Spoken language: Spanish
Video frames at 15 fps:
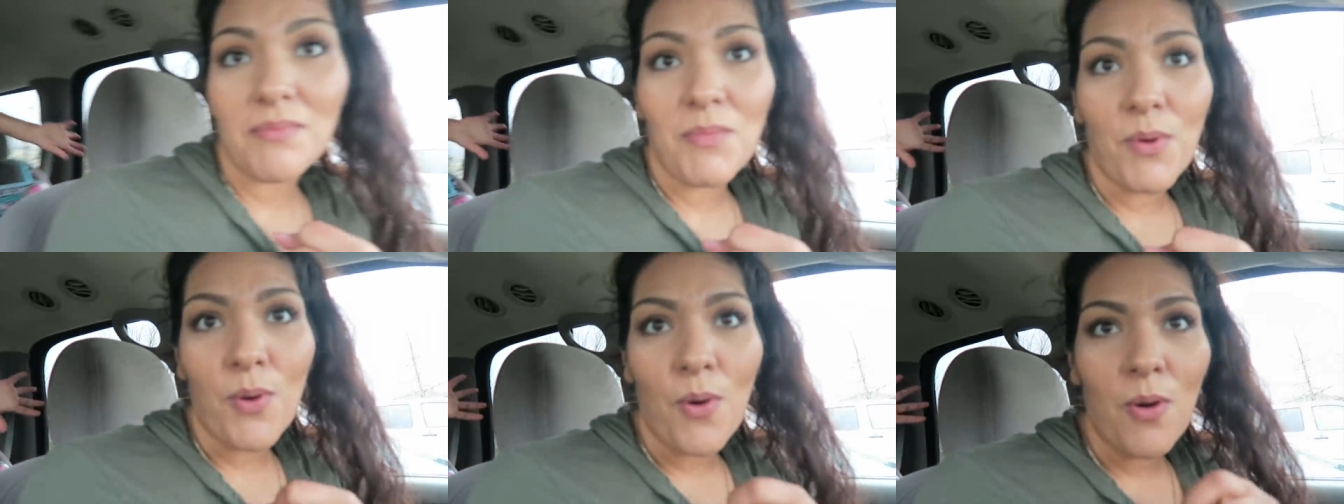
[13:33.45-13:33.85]

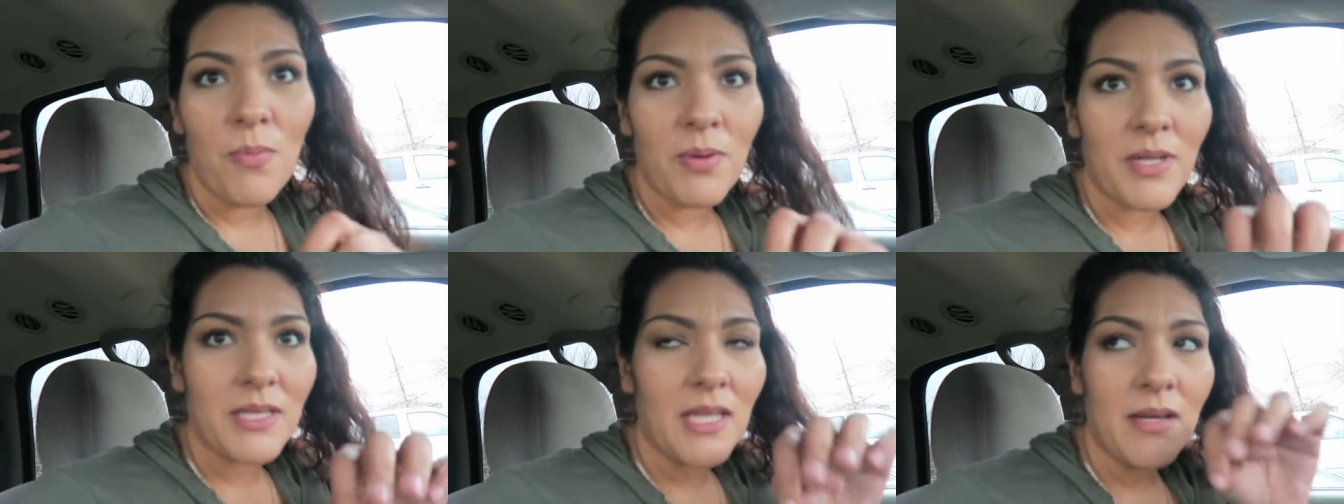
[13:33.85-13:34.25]
se
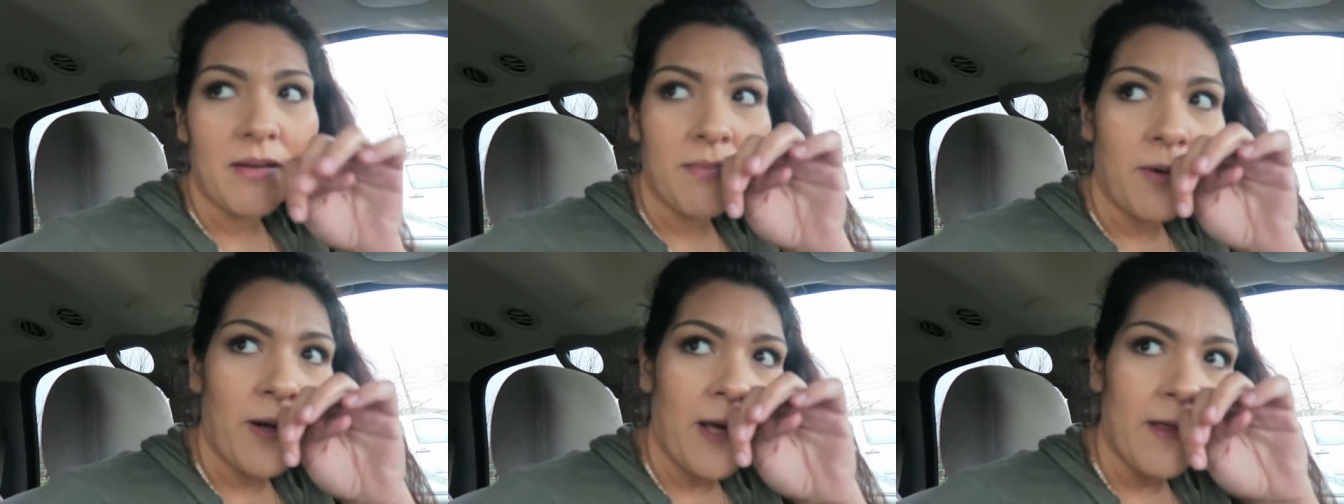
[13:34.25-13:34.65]
mojó porque estaba
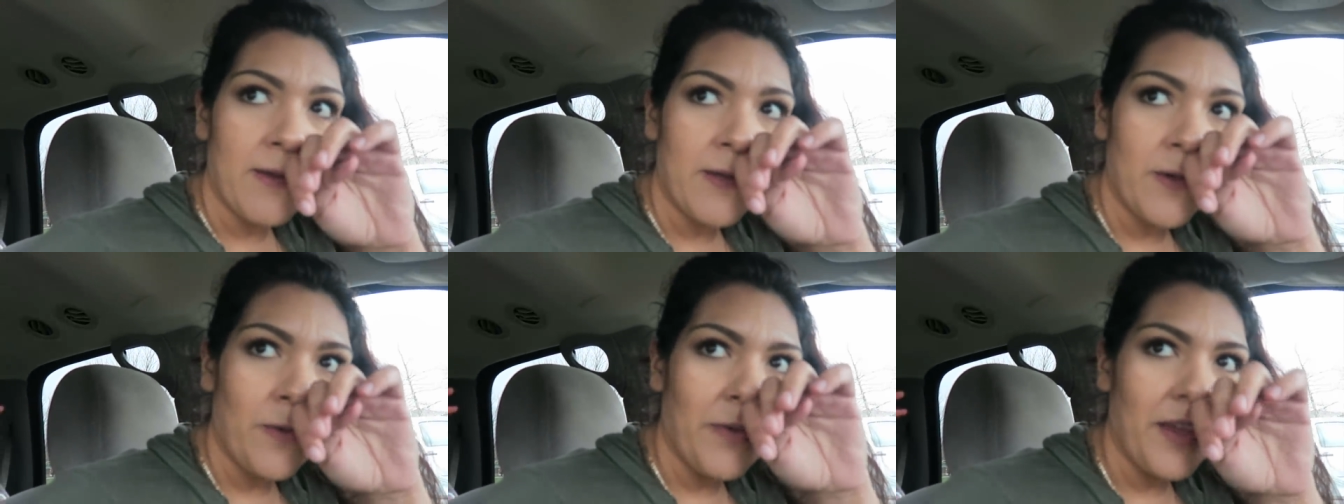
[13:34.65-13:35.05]
bien mojado
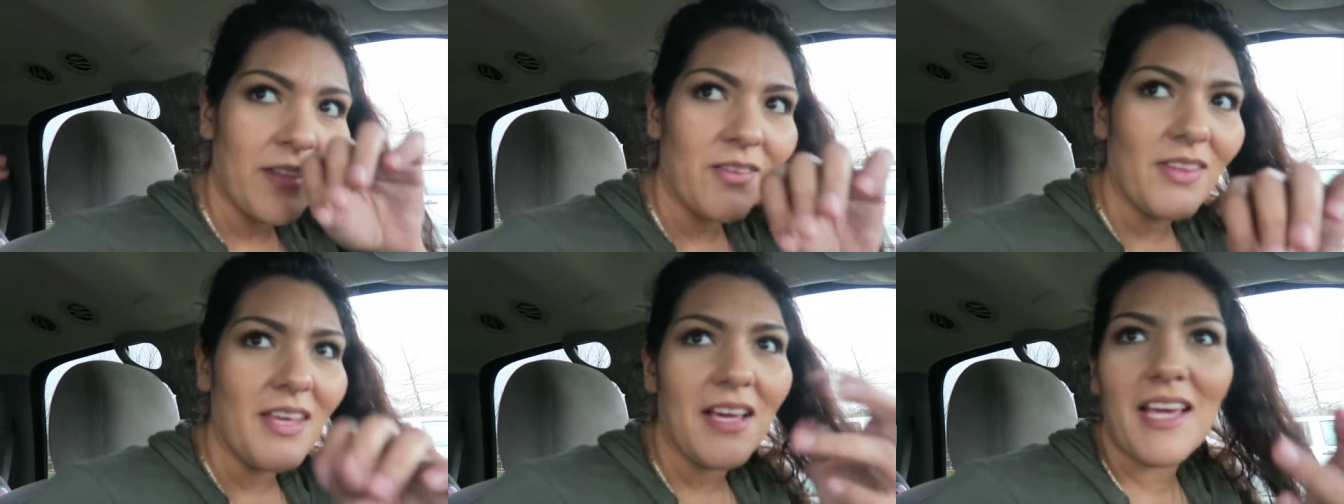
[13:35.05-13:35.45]
y
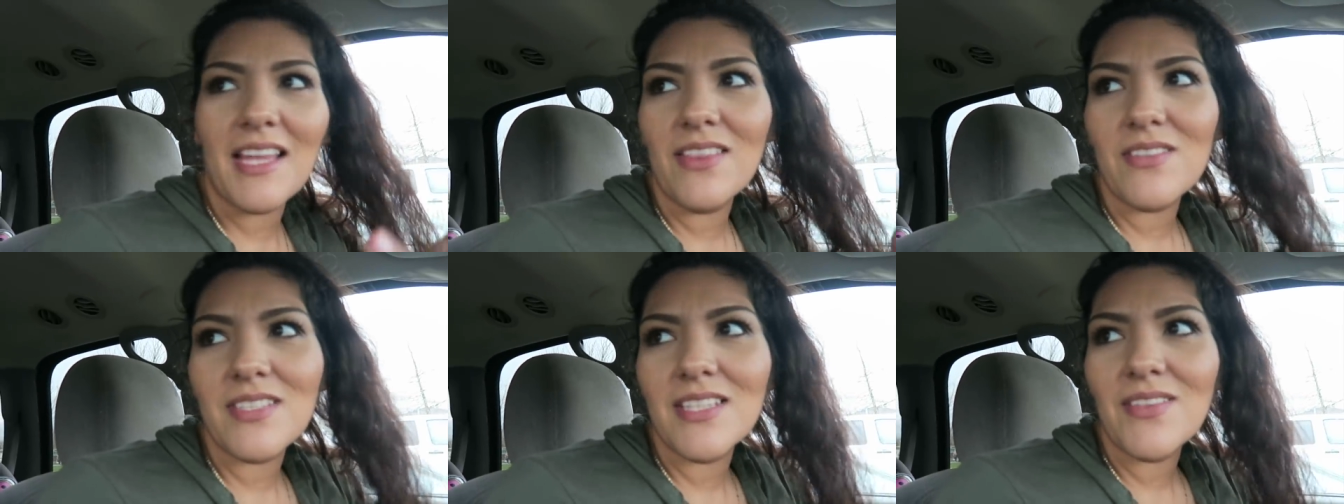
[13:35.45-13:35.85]
lloviendo. Dije, ¿qué
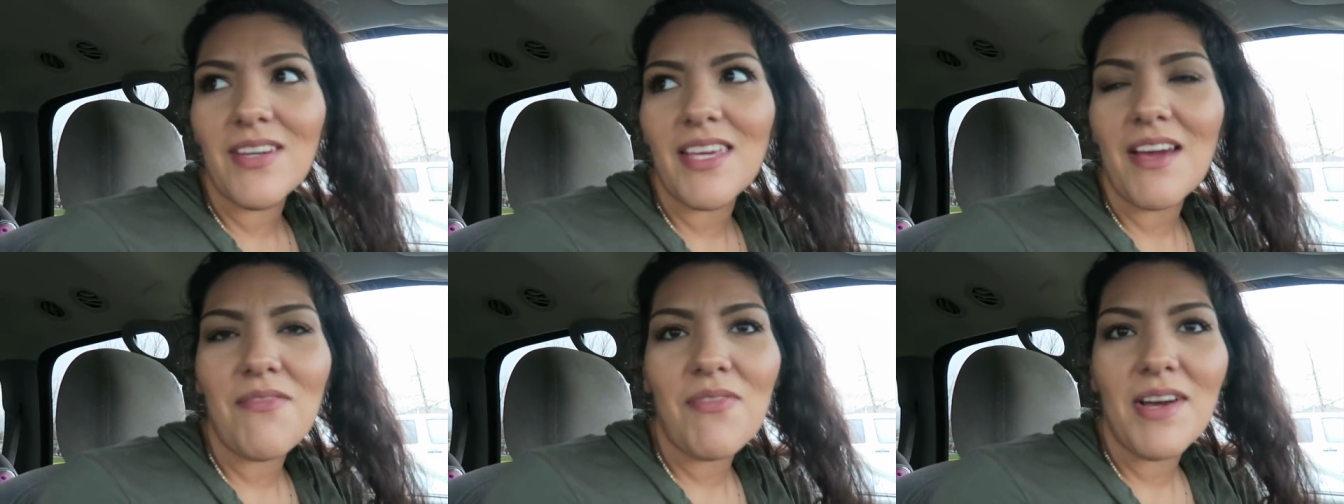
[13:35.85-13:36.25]
ando haciendo
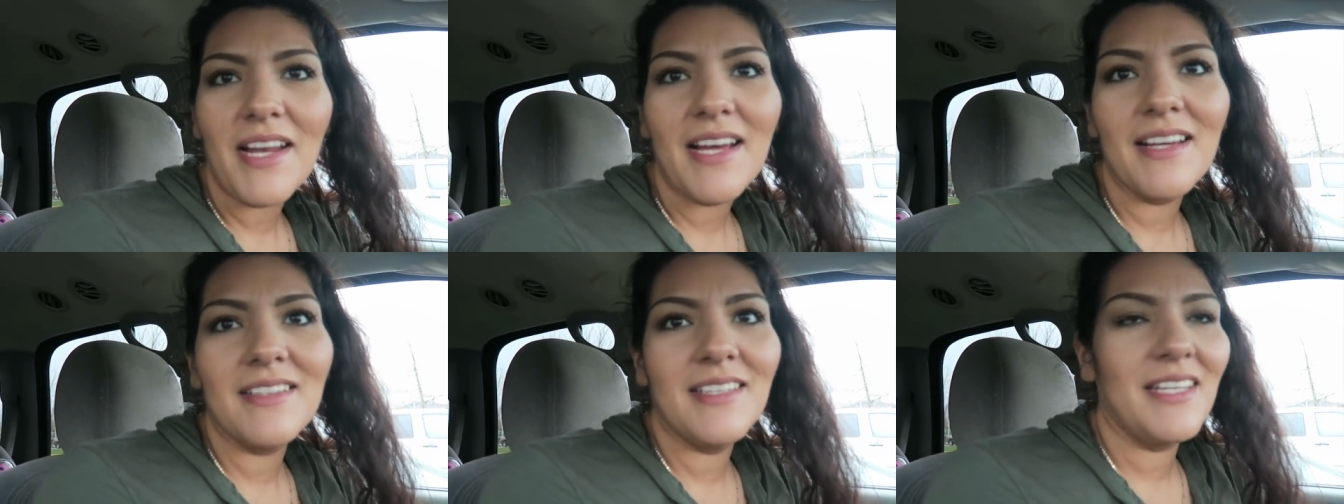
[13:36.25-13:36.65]
aquí
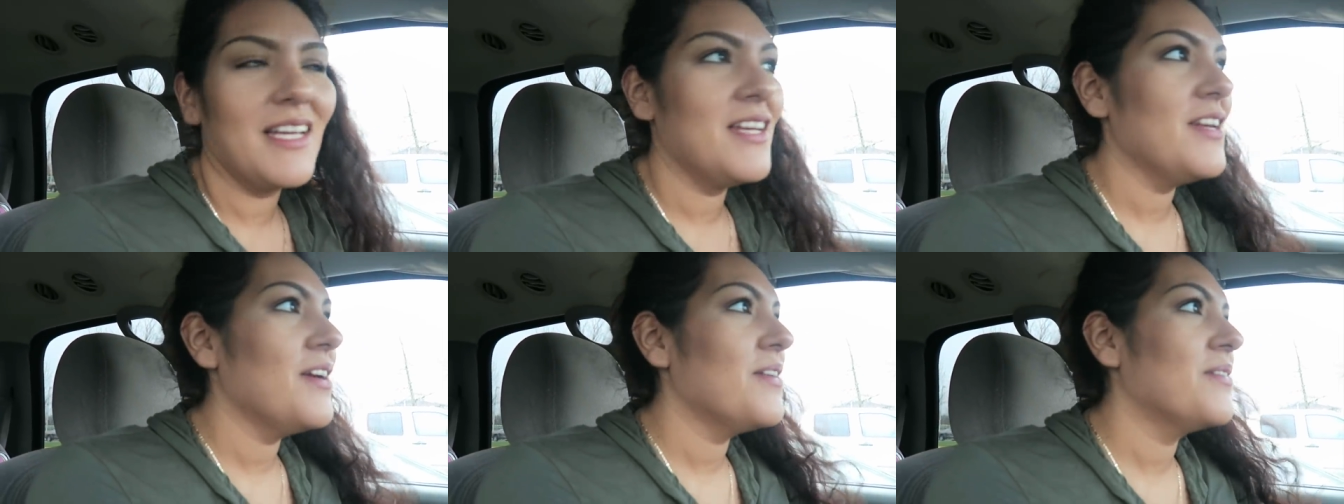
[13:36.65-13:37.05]
afuera?
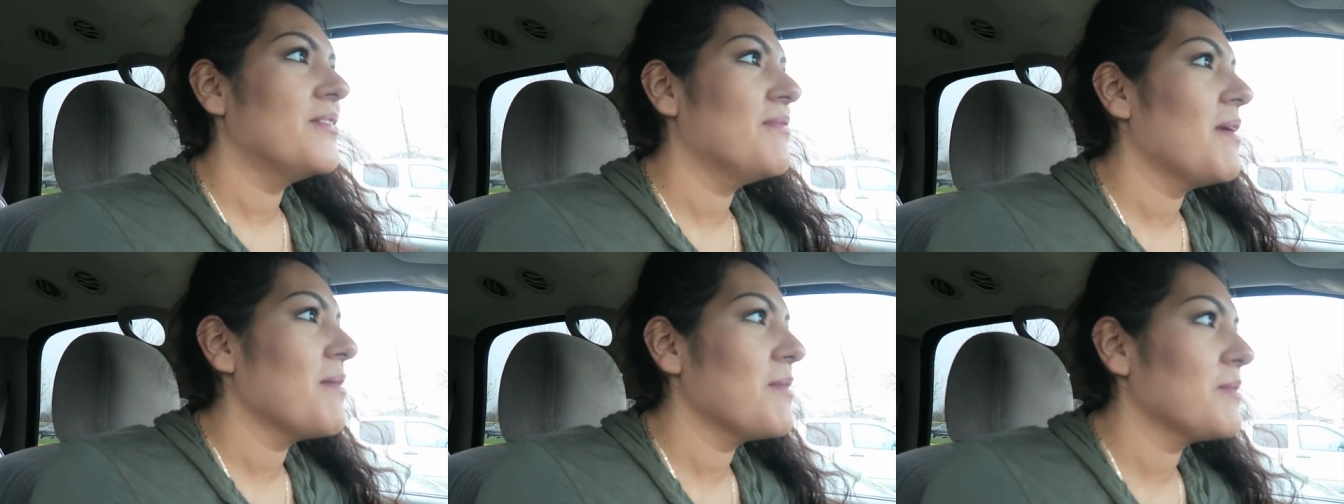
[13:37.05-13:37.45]
Dije, no,
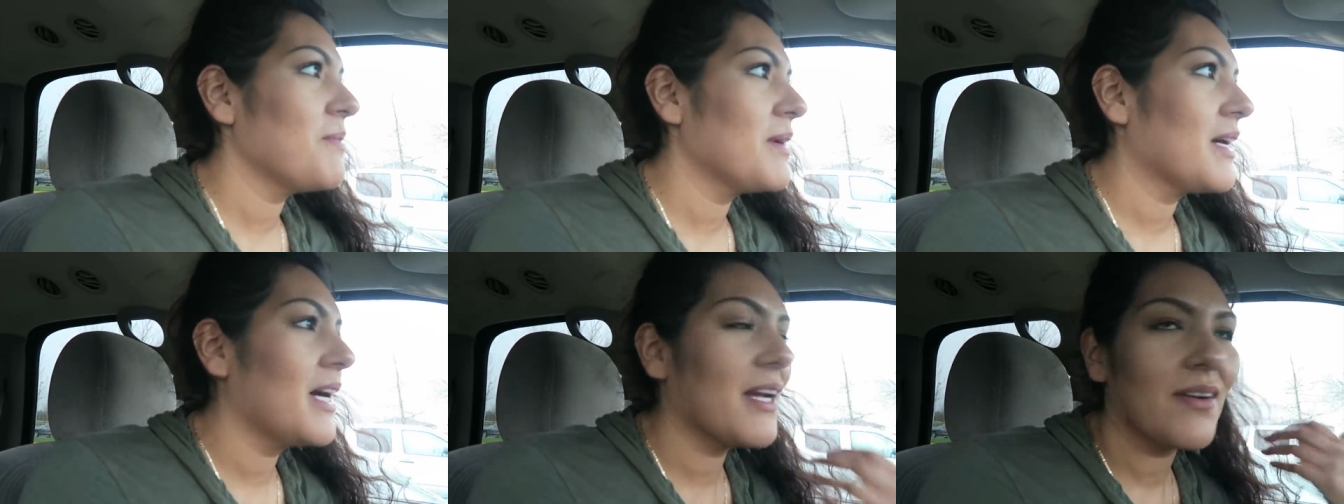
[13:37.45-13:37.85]
vámonos
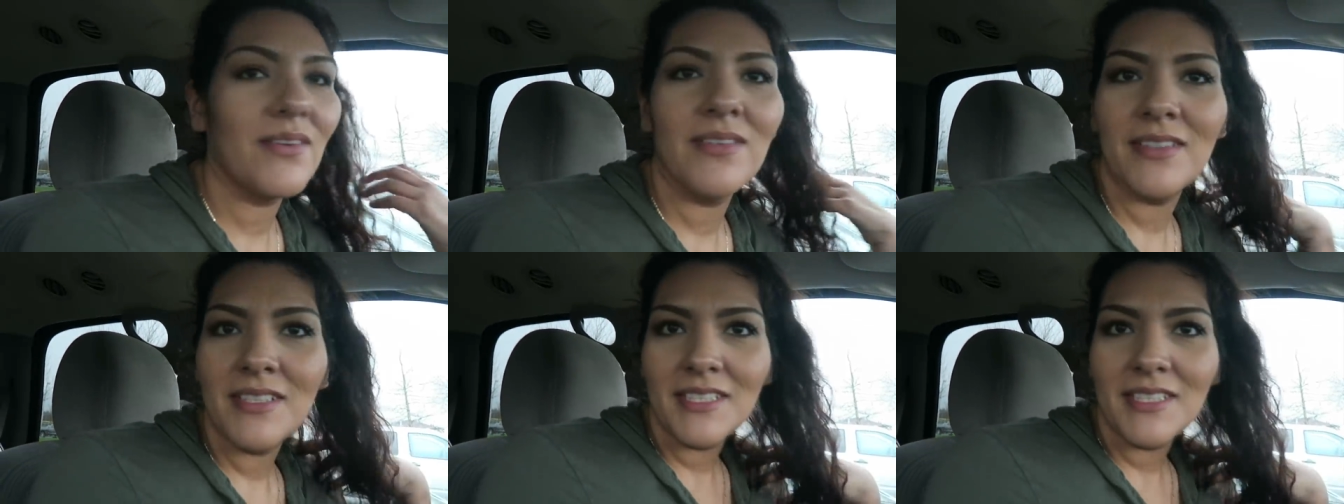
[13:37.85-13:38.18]
por el carro.